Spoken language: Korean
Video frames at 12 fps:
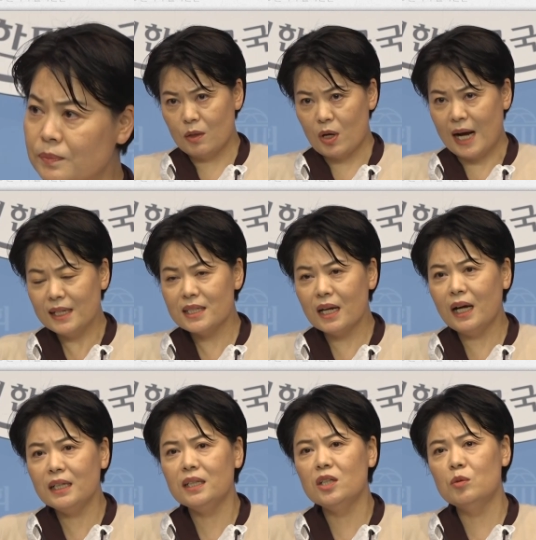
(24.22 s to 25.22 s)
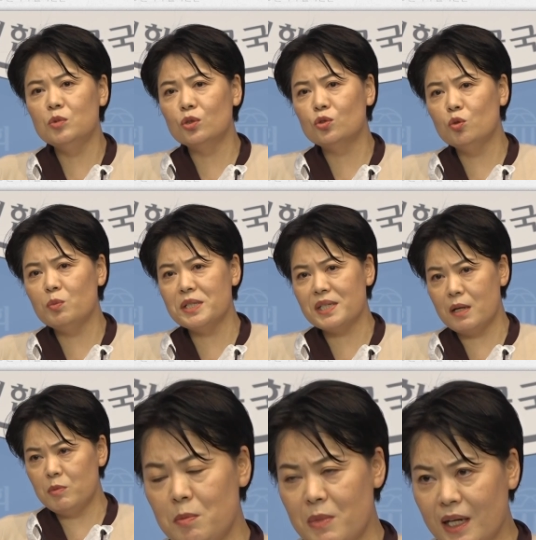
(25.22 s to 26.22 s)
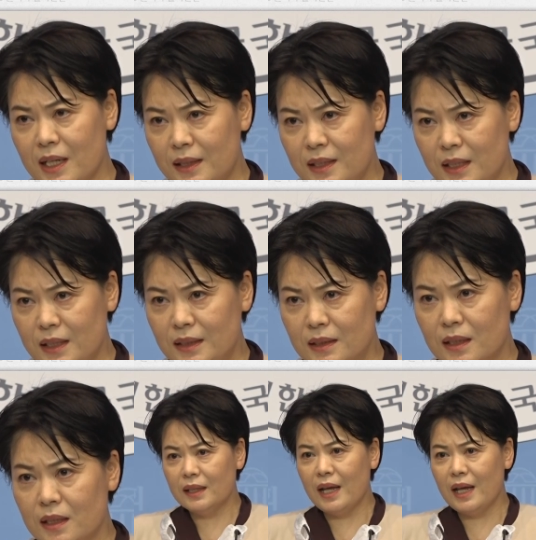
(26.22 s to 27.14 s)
앙상한 이념으로 국민 삶을 망가뜨리는